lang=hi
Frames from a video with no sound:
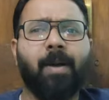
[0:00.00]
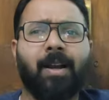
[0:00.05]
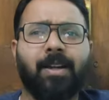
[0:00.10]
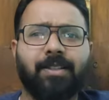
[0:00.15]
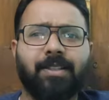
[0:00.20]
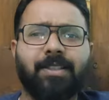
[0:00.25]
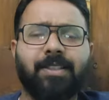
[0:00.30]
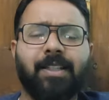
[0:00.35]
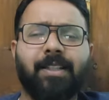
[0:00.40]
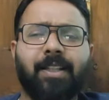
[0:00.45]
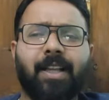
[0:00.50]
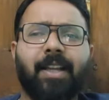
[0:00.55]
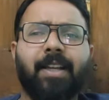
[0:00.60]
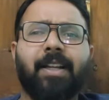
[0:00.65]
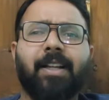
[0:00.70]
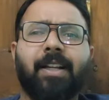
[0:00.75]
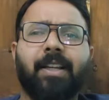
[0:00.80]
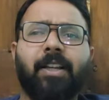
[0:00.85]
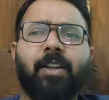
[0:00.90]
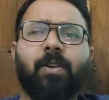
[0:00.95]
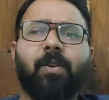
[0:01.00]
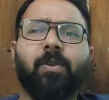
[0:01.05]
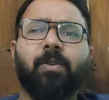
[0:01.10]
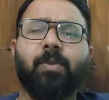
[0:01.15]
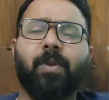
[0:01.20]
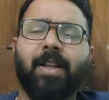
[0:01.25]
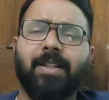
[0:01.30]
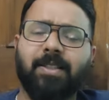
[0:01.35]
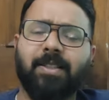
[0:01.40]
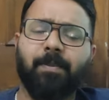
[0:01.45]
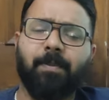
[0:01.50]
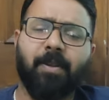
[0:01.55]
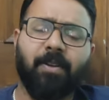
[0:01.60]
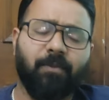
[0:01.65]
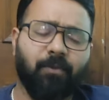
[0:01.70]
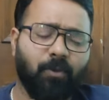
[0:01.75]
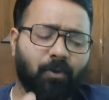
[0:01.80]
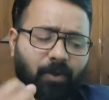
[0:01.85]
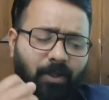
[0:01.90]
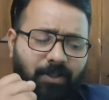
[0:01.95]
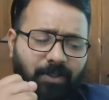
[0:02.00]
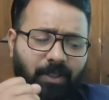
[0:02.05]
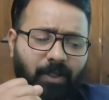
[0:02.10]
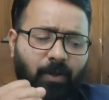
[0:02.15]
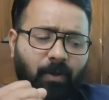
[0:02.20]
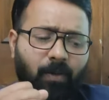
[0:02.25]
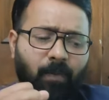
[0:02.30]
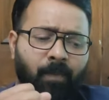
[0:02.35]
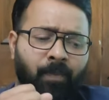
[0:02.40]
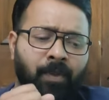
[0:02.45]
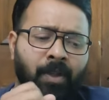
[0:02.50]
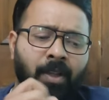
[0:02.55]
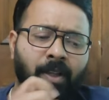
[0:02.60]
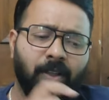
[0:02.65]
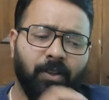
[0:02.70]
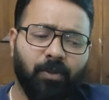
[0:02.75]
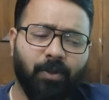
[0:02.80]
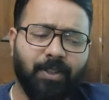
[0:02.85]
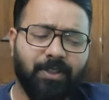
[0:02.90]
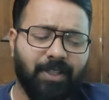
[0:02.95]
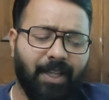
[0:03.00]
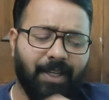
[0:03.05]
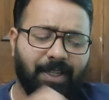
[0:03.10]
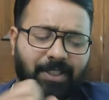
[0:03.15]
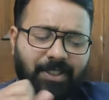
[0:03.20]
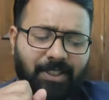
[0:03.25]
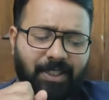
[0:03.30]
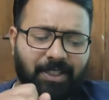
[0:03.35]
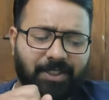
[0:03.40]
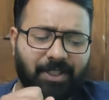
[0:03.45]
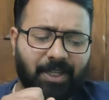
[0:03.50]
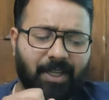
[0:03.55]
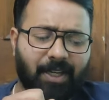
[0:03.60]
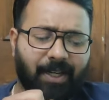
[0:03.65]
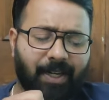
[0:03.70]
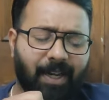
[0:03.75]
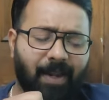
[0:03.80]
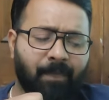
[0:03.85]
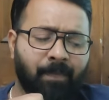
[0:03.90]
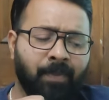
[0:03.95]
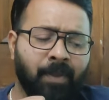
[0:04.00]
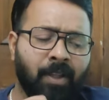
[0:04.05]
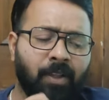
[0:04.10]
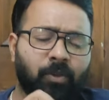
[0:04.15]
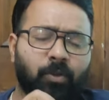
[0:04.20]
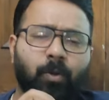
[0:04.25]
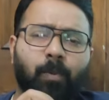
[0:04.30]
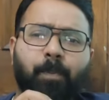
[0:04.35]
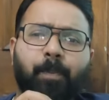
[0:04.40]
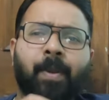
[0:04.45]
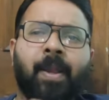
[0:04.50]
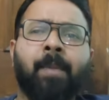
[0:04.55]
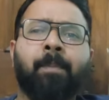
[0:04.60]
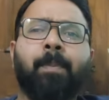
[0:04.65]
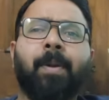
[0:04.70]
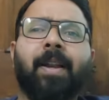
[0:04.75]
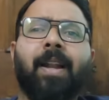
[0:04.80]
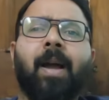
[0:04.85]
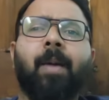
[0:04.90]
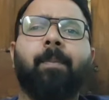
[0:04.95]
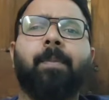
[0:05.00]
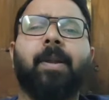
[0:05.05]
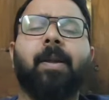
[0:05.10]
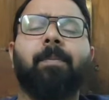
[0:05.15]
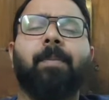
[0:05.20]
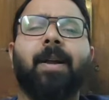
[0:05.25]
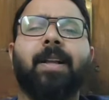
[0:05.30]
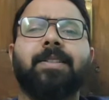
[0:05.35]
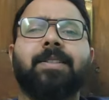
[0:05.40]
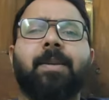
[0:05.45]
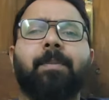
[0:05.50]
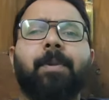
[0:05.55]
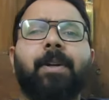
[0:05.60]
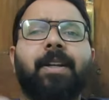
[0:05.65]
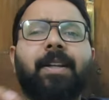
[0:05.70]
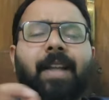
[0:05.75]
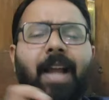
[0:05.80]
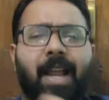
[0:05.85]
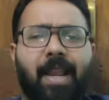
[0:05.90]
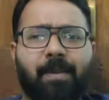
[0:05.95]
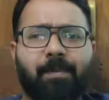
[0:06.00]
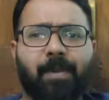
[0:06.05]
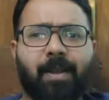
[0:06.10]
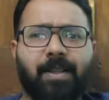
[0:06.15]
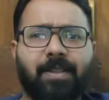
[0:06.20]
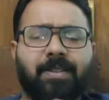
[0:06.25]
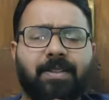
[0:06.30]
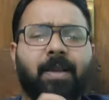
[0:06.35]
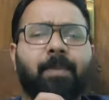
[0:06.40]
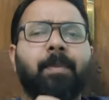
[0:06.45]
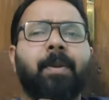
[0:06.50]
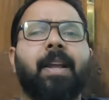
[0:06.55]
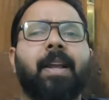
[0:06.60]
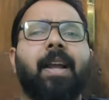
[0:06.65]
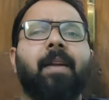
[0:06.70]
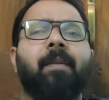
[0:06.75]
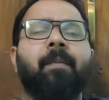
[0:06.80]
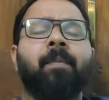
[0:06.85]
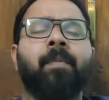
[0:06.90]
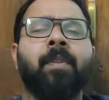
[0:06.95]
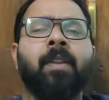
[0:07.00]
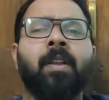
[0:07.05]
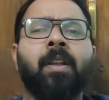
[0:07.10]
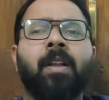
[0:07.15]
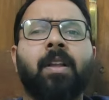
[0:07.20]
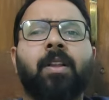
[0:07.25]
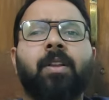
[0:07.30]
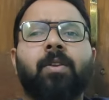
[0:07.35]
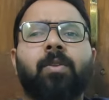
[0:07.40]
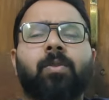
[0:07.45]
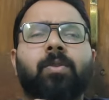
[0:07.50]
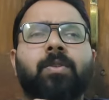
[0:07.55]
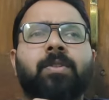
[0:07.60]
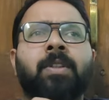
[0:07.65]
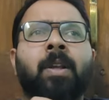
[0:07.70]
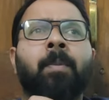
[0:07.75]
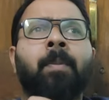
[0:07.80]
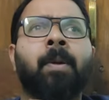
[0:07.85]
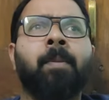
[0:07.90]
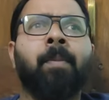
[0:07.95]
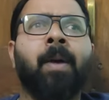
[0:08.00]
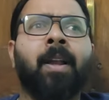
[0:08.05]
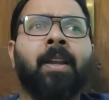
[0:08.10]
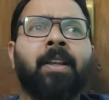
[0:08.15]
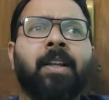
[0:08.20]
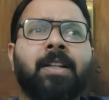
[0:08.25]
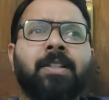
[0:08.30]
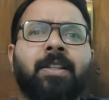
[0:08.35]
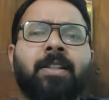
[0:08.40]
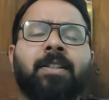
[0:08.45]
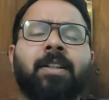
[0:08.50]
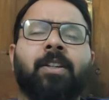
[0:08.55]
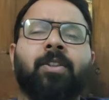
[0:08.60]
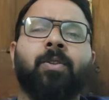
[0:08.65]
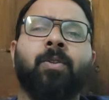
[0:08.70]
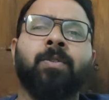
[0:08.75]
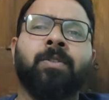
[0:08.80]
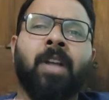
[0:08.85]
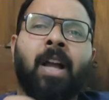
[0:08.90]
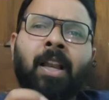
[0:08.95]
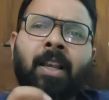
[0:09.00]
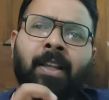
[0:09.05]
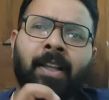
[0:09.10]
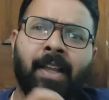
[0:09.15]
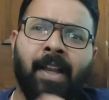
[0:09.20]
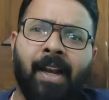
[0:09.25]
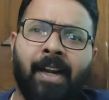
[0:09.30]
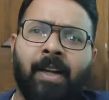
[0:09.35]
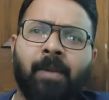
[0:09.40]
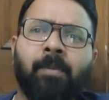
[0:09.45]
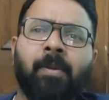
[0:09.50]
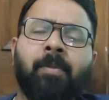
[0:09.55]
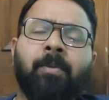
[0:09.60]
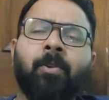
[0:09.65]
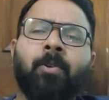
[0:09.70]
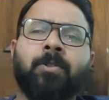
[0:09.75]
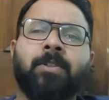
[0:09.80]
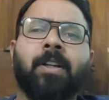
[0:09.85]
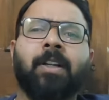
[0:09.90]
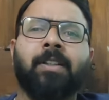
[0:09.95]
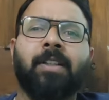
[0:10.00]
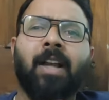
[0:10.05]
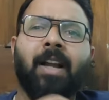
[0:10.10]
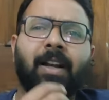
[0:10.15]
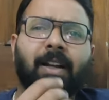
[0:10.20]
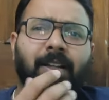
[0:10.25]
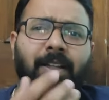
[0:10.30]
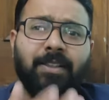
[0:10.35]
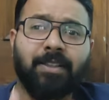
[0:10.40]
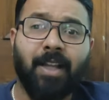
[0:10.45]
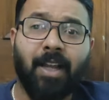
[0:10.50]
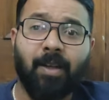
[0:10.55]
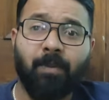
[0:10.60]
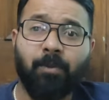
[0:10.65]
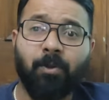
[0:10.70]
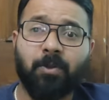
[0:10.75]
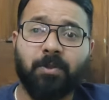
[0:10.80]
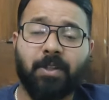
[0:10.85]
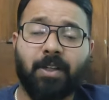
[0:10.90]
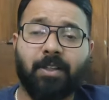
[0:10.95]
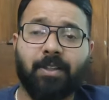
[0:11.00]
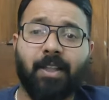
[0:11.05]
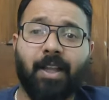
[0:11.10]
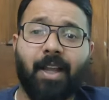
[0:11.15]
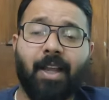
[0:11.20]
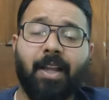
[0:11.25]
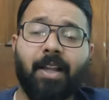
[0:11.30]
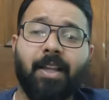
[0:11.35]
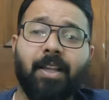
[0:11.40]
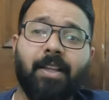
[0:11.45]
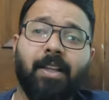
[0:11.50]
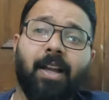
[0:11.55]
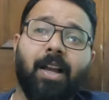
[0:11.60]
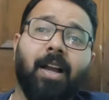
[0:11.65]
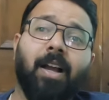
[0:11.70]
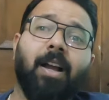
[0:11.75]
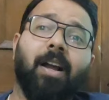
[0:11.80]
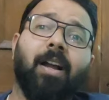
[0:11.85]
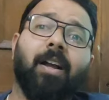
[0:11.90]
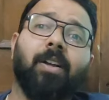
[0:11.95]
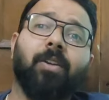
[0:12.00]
तो आप आरजीएस की तैयारी कर ही रहो तो ऐसे पे फोकस कर लो तो ये सारी चीजें चल रही है तो पेपर आपके पास अभी टाइम है समय है समय मान के चल सकते हो साल के एंड में भी हो सकता है अगले साल भी हो सकता है या